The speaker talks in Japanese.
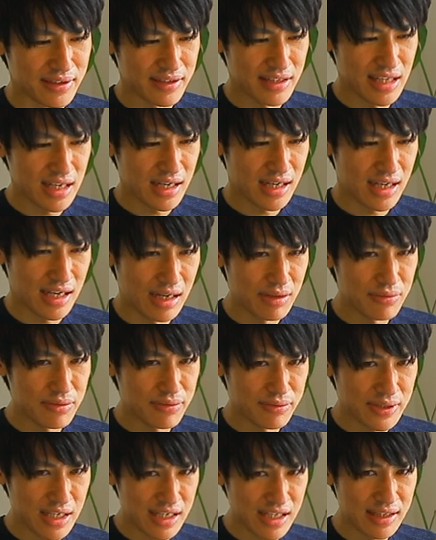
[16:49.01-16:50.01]
なんか
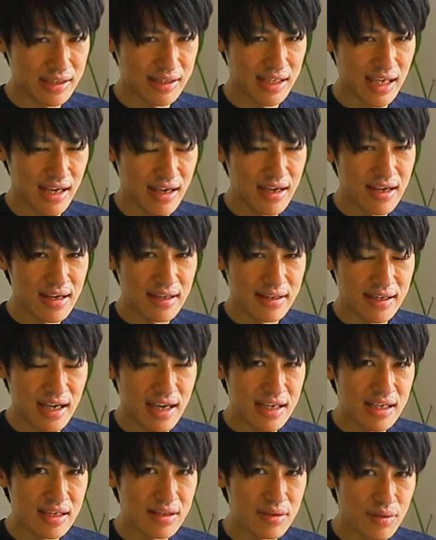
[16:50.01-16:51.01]
2人って
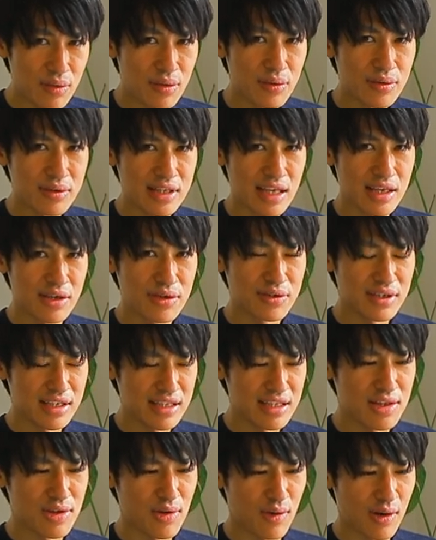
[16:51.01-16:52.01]
対等っていう
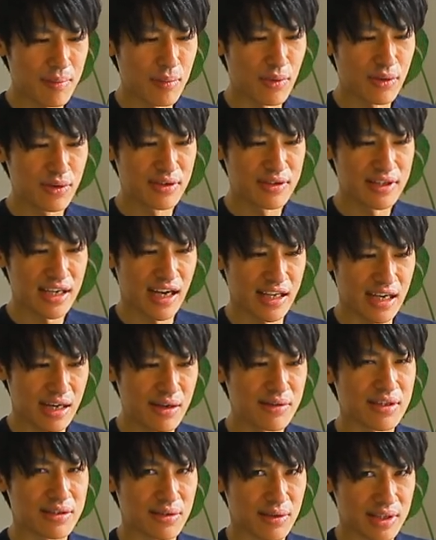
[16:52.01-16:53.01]
印象が僕の中に
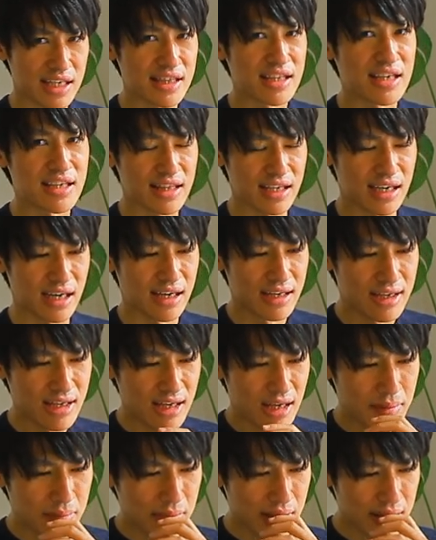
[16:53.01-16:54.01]
合うんですよ、立ち位置
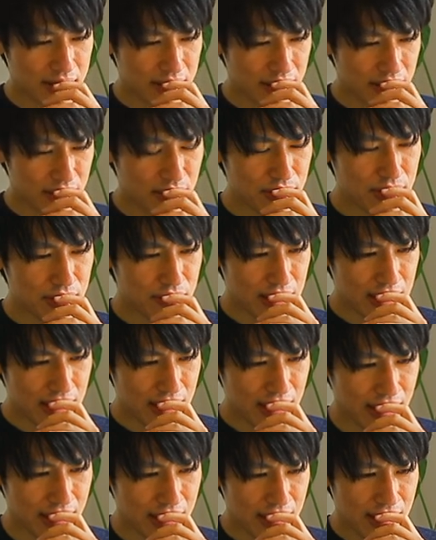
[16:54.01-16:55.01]
が。っていうこと
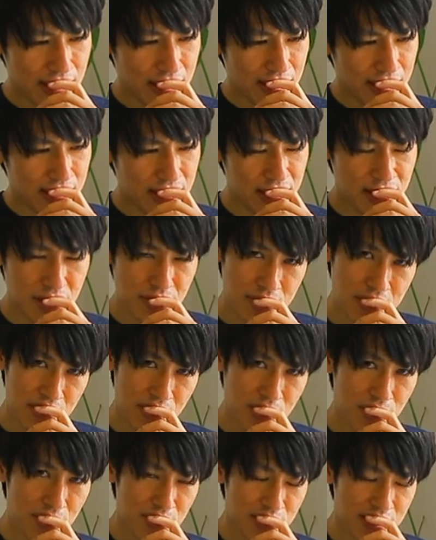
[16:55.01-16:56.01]
は、白
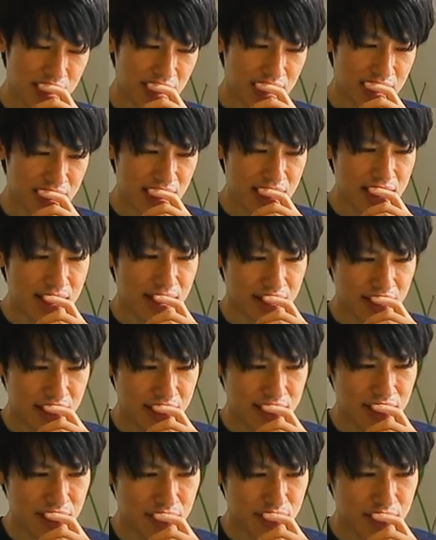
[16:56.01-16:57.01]
志向しかいないか
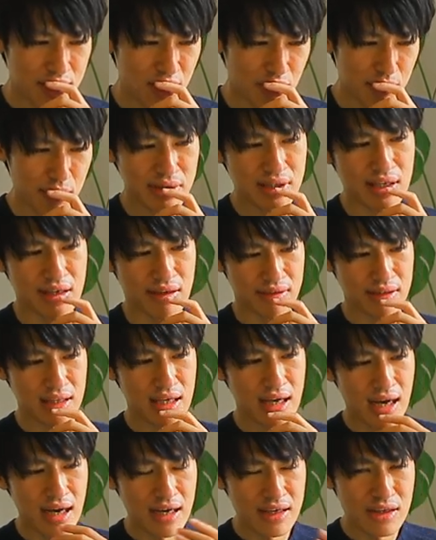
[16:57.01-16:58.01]
なっていうふうに思ったんです
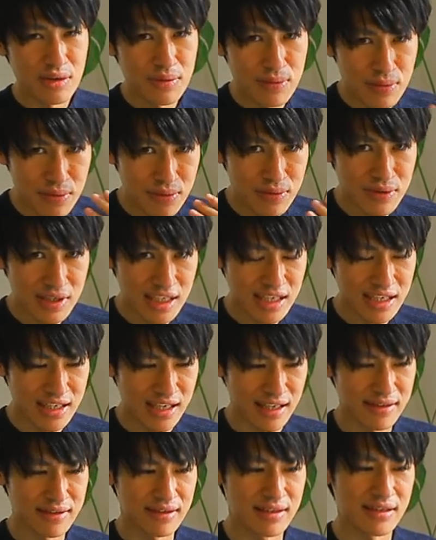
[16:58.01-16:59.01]
ね。ああいうふうに
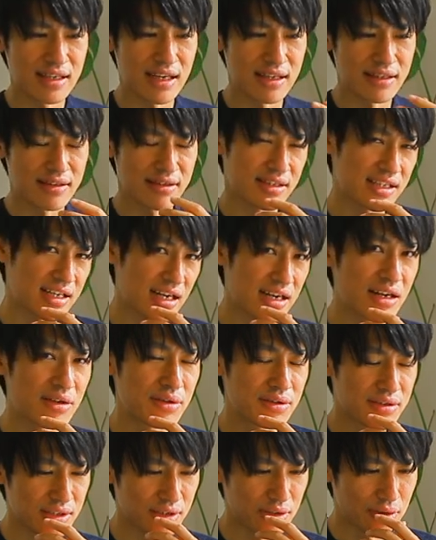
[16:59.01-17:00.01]
ガッツンガッツンやれ
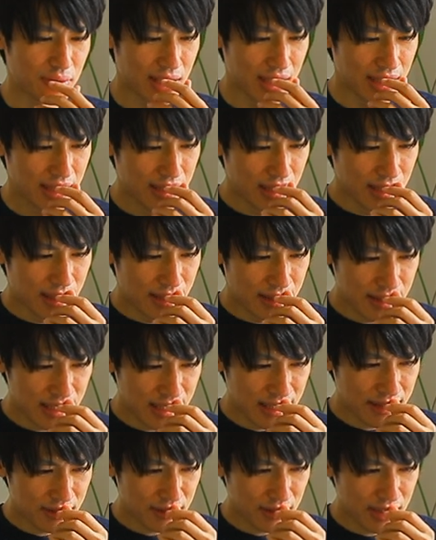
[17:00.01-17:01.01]
るっていうのは。
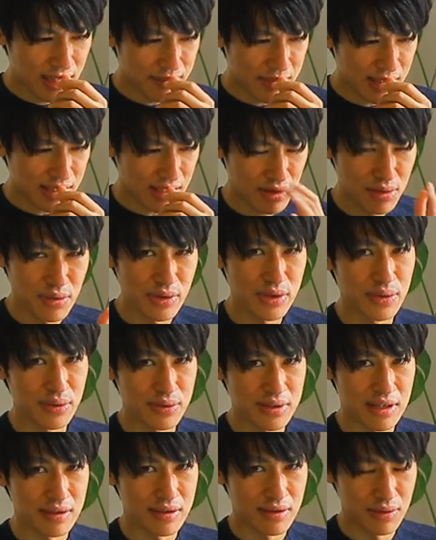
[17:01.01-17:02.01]
で、それでまた消去
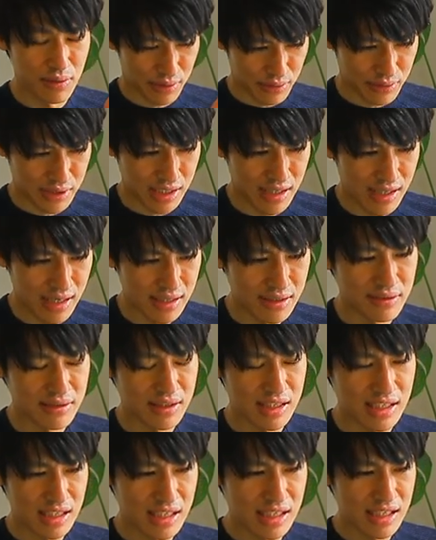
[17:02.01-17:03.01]
法です。消去で考え
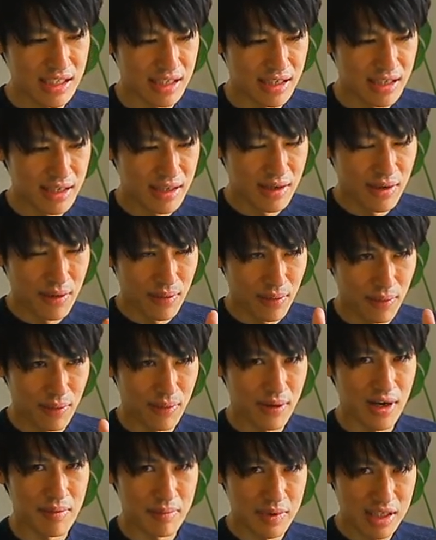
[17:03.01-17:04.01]
つきに、
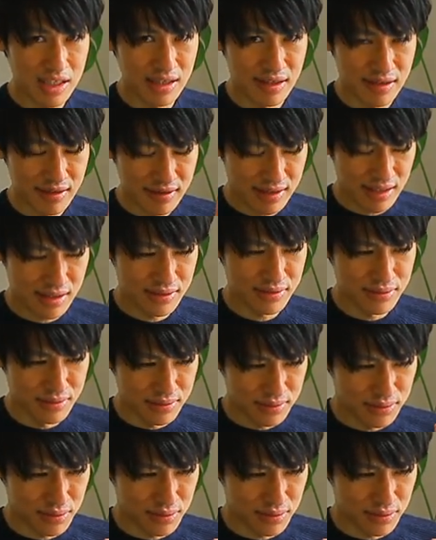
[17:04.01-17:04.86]
狼、猿、